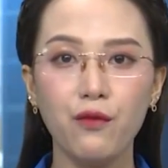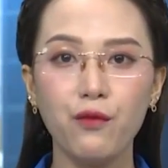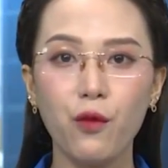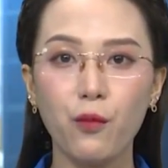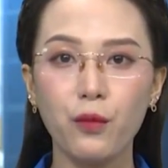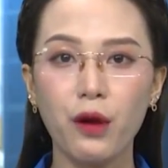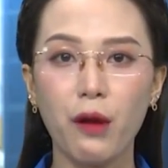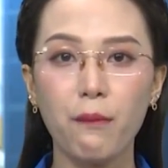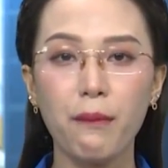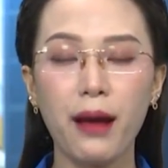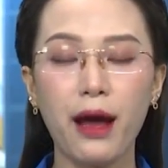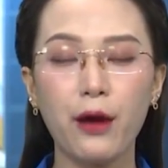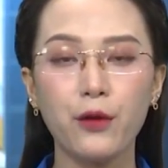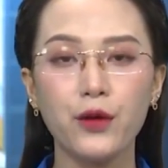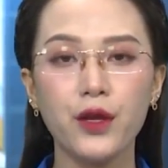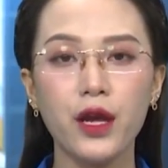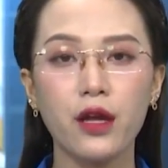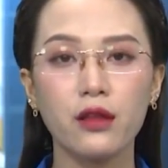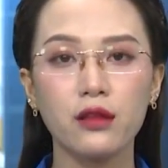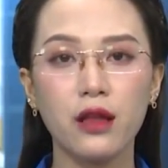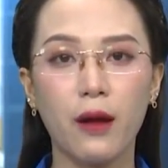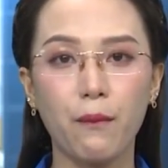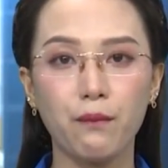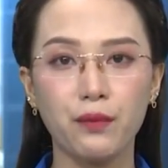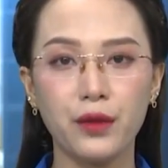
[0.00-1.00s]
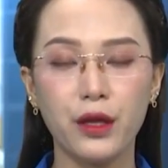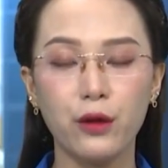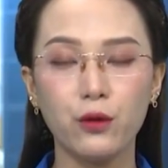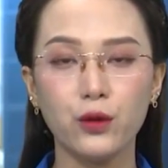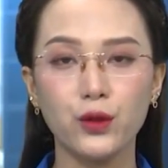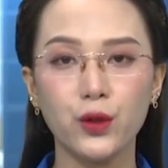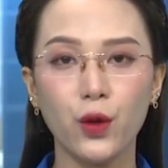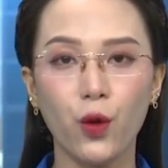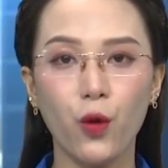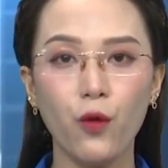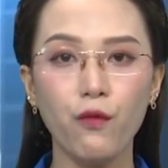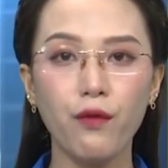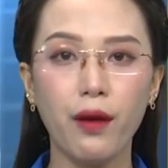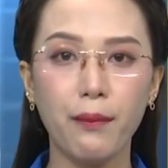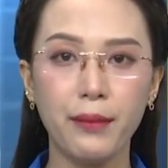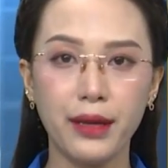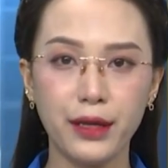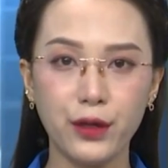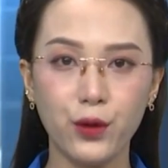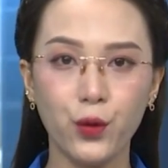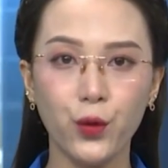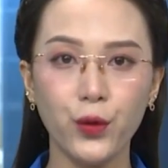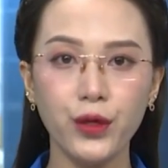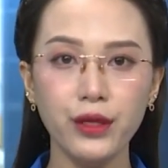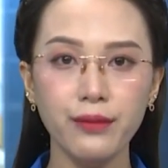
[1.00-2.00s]
vùng đồng bào dân tộc thiểu số và
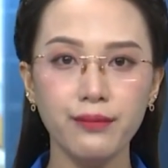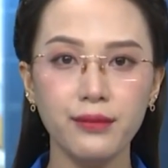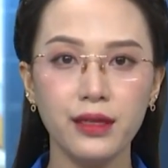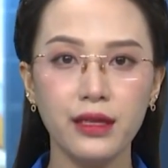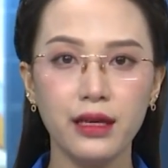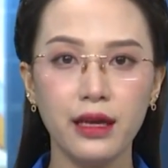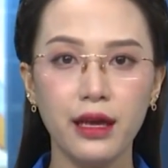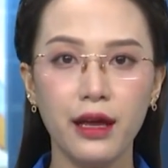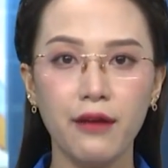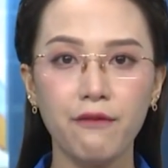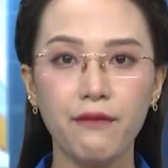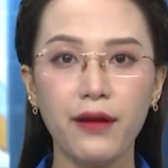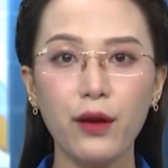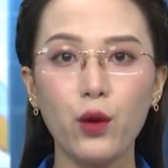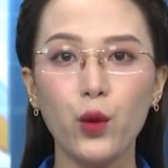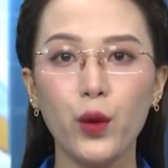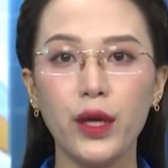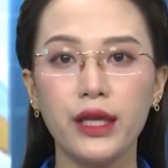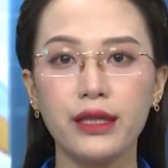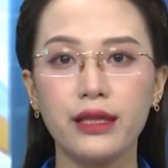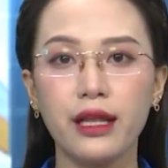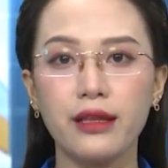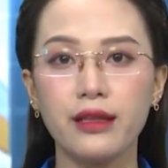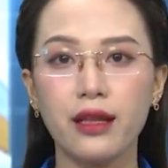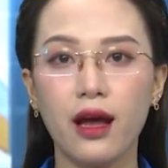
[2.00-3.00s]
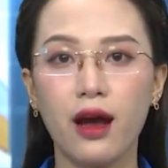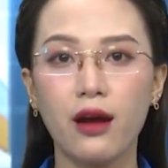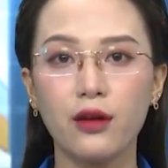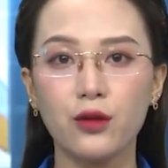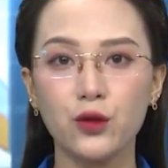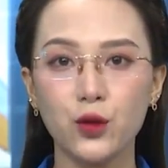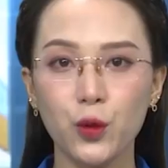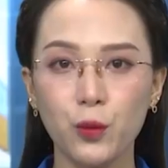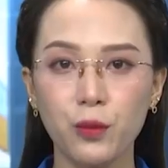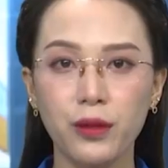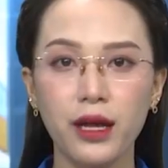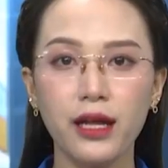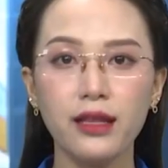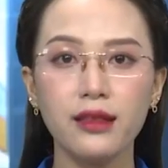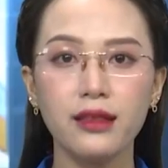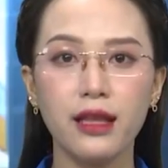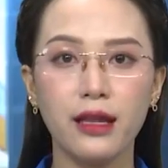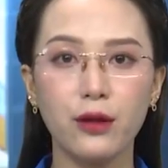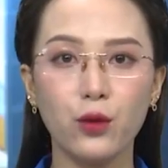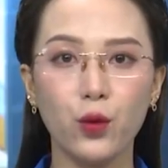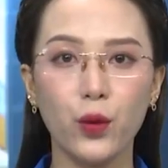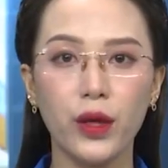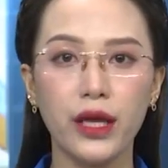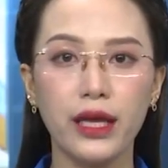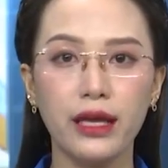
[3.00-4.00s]
miền núi phát huy tinh thần sung kích
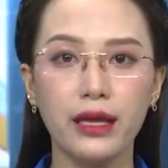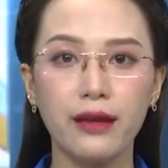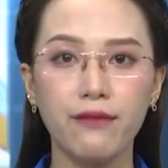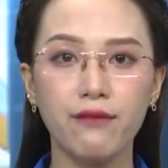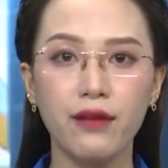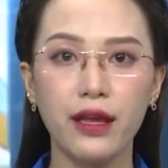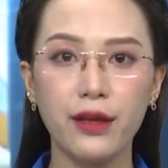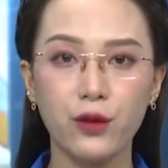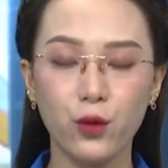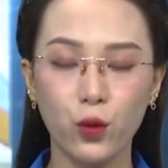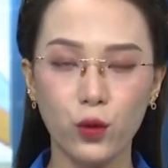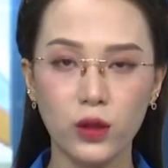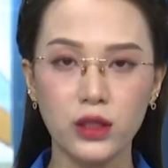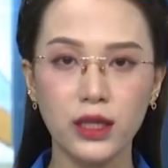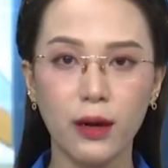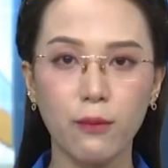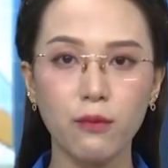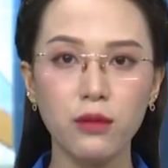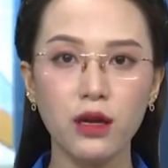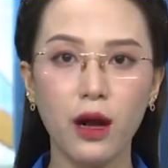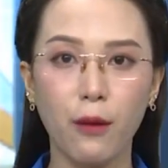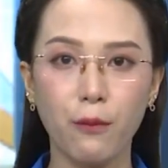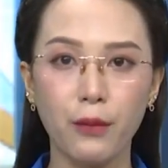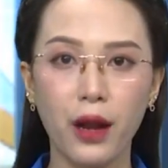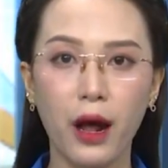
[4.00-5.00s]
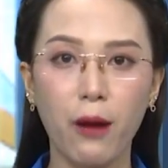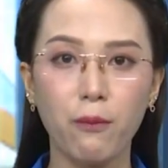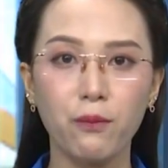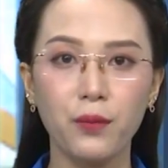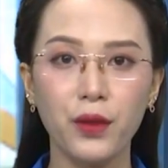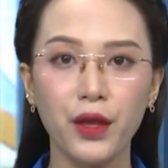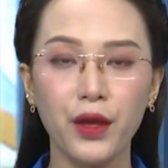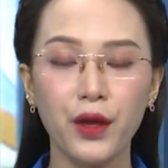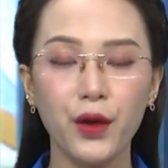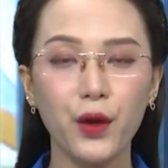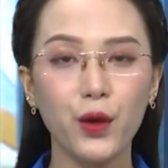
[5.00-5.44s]
tình nguyện vì cuộc sống cộng đồng,